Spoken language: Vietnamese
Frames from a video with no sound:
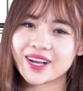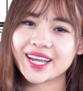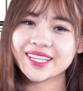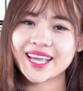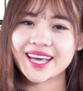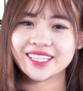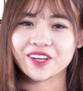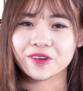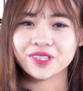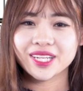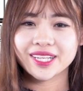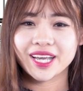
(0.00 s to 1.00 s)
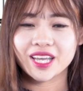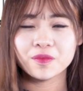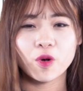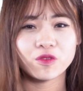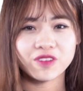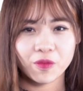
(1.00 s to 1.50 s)
Và căn nhà thì có thiết kế
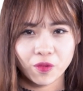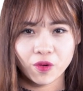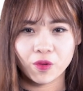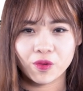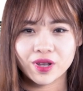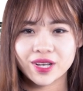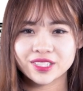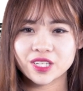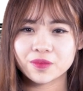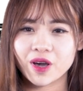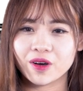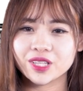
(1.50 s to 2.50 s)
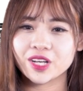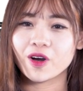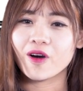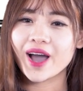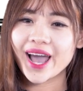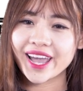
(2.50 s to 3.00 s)
4 phòng ngủ, trong đó thì
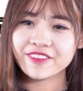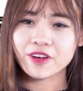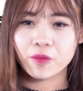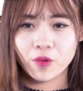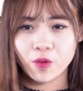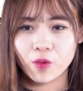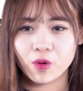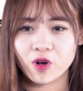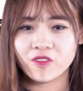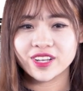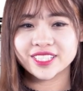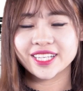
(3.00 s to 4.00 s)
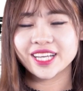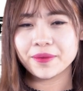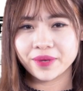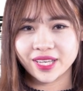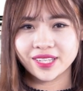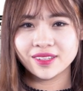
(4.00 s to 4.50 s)
có 2 phòng ngủ có vệ sinh
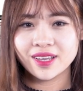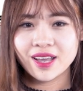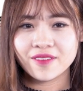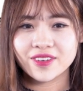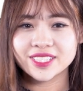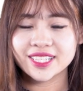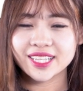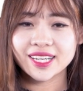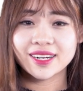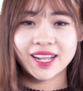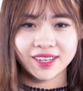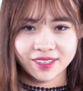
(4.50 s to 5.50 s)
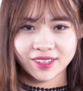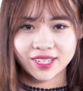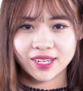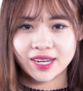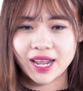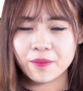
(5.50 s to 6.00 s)
khép kín với diện tích lần lượt
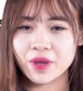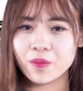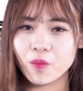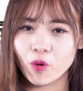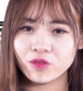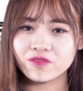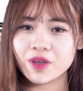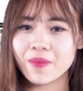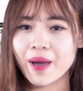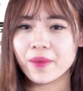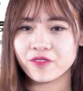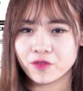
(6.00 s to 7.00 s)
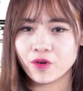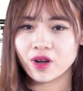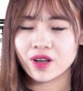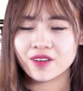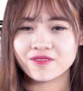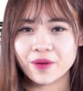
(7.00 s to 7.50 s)
là 14,3
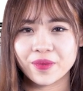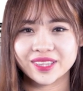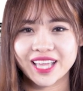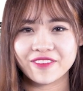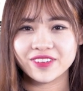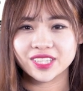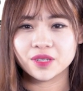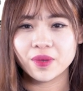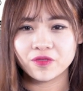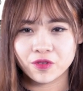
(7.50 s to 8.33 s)
m² và 18,4